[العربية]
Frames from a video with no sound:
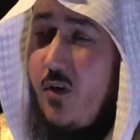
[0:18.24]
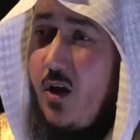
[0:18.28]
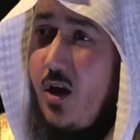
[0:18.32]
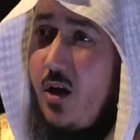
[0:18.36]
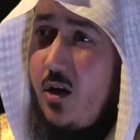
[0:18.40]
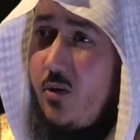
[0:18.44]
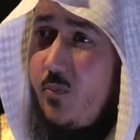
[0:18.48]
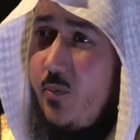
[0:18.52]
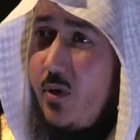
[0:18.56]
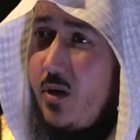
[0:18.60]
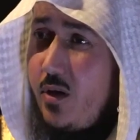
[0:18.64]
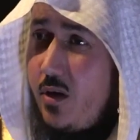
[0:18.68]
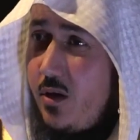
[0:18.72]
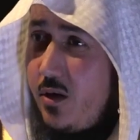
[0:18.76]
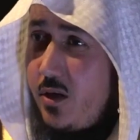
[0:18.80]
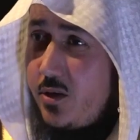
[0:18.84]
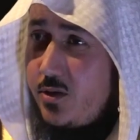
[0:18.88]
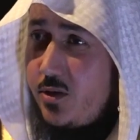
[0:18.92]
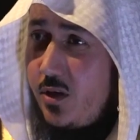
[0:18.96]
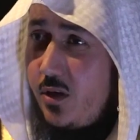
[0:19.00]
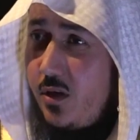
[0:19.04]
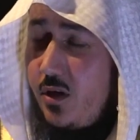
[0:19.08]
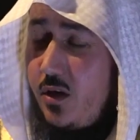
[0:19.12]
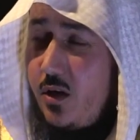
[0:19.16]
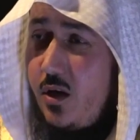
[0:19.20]
فأخبرنا
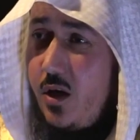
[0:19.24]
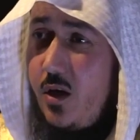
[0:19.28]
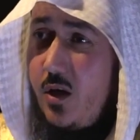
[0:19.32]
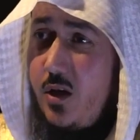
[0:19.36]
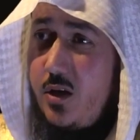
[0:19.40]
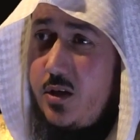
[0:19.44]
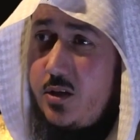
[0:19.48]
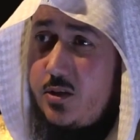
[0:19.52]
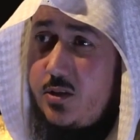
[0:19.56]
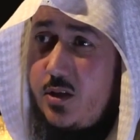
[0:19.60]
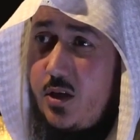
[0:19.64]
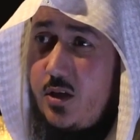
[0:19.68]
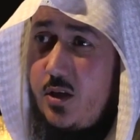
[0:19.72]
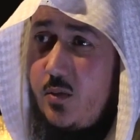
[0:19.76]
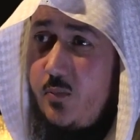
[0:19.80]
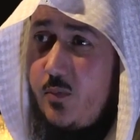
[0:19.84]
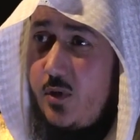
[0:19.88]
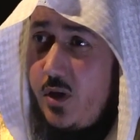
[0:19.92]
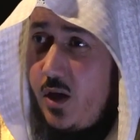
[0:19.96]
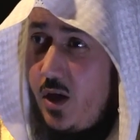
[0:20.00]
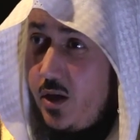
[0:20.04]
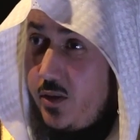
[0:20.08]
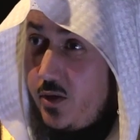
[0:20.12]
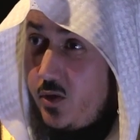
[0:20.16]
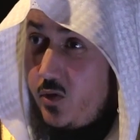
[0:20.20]
صلى الله عليه وسلم
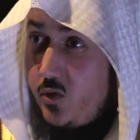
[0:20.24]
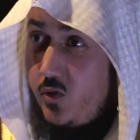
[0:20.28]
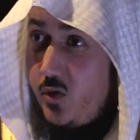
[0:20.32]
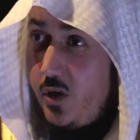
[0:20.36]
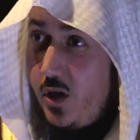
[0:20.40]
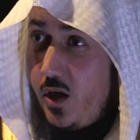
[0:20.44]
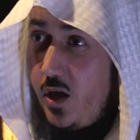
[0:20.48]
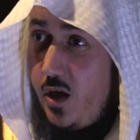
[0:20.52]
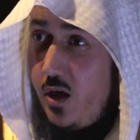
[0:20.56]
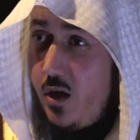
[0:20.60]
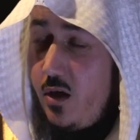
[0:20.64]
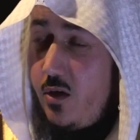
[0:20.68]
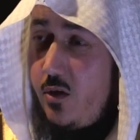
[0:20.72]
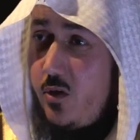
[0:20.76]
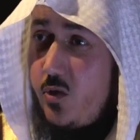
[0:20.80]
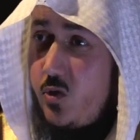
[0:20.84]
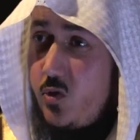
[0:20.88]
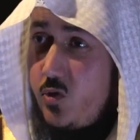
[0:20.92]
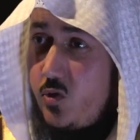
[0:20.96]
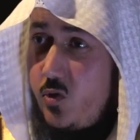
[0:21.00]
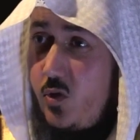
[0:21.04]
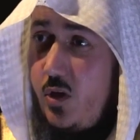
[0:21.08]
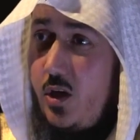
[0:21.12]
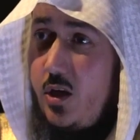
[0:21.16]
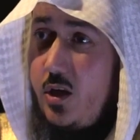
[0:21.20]
بهذا الدعاء
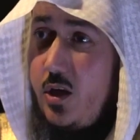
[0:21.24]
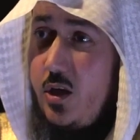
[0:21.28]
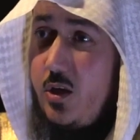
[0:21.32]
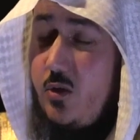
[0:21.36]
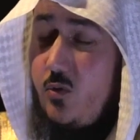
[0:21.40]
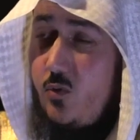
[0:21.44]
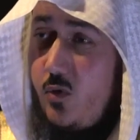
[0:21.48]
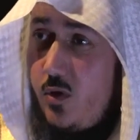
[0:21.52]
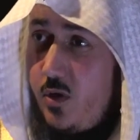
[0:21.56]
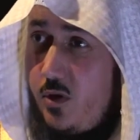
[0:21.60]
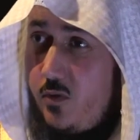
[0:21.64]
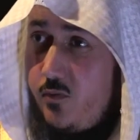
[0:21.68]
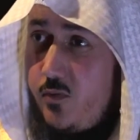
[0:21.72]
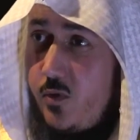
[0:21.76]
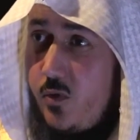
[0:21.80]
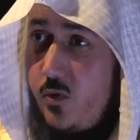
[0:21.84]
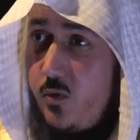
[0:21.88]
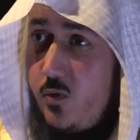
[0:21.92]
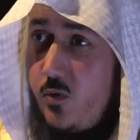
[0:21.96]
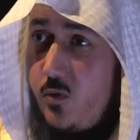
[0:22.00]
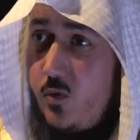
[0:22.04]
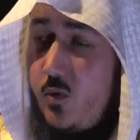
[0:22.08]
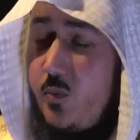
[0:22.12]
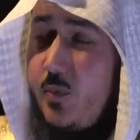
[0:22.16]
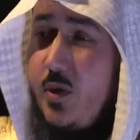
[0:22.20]
احرصوا عليه
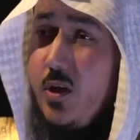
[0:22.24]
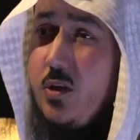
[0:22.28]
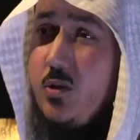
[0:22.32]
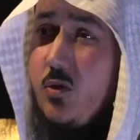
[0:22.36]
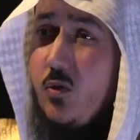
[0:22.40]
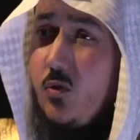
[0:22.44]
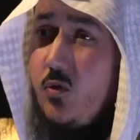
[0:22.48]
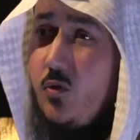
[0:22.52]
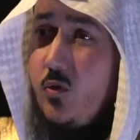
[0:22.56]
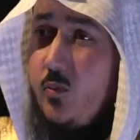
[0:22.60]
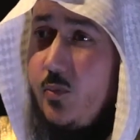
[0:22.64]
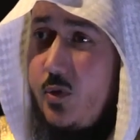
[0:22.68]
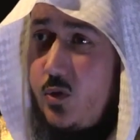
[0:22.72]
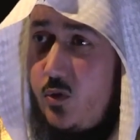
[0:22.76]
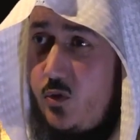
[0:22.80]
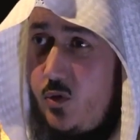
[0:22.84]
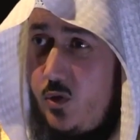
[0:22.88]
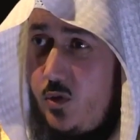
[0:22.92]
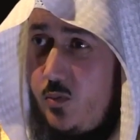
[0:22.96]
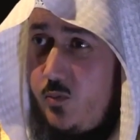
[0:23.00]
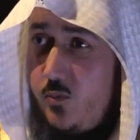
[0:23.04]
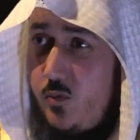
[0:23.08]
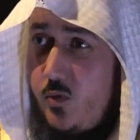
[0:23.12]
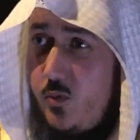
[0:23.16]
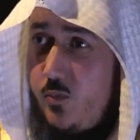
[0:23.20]
واحفظوه وبلقوه من
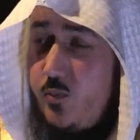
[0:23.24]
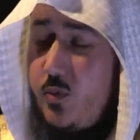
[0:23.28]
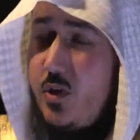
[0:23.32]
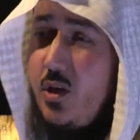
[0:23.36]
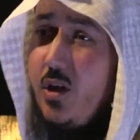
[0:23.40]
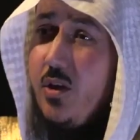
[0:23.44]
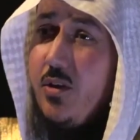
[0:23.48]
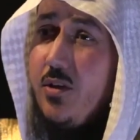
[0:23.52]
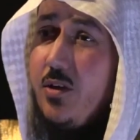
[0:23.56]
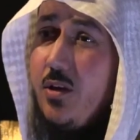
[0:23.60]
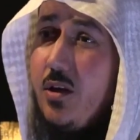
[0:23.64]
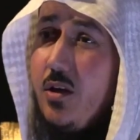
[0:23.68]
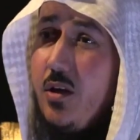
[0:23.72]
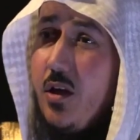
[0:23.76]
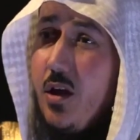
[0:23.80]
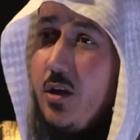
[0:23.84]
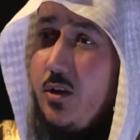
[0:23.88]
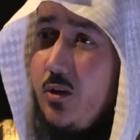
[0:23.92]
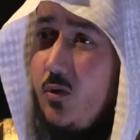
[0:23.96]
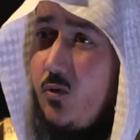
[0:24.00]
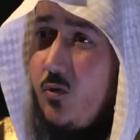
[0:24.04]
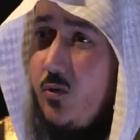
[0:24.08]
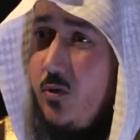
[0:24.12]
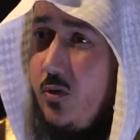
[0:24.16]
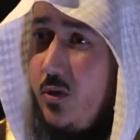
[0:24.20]
تحبون بإذن
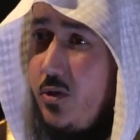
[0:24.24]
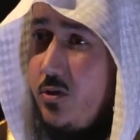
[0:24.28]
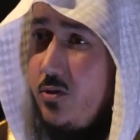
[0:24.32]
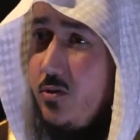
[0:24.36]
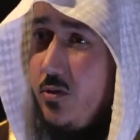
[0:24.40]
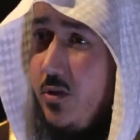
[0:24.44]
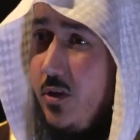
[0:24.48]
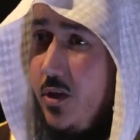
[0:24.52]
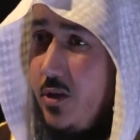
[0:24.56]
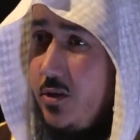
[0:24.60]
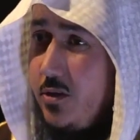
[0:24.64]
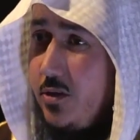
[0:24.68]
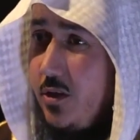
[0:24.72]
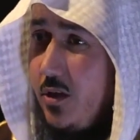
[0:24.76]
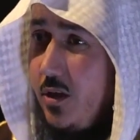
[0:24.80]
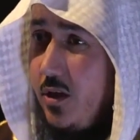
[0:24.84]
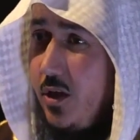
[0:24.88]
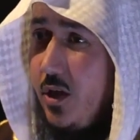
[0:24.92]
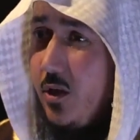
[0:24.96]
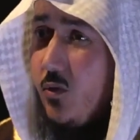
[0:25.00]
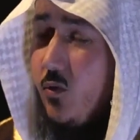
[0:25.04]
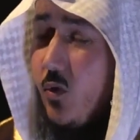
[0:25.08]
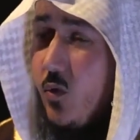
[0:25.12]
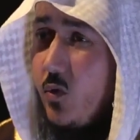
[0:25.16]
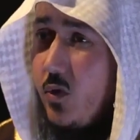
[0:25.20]
الله يكون حصن
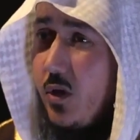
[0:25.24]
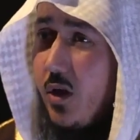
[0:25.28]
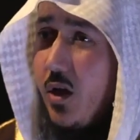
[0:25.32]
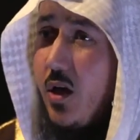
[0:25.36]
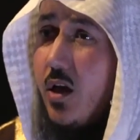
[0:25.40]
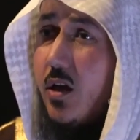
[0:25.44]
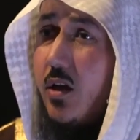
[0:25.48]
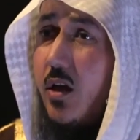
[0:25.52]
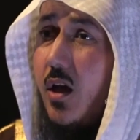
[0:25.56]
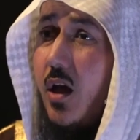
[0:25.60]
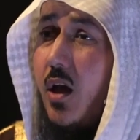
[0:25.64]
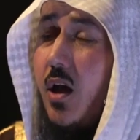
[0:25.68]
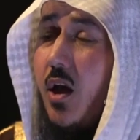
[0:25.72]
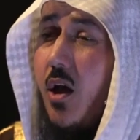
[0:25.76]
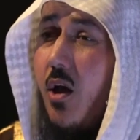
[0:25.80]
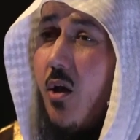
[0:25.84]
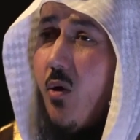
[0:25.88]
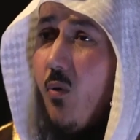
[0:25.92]
حصيل لك ووقاية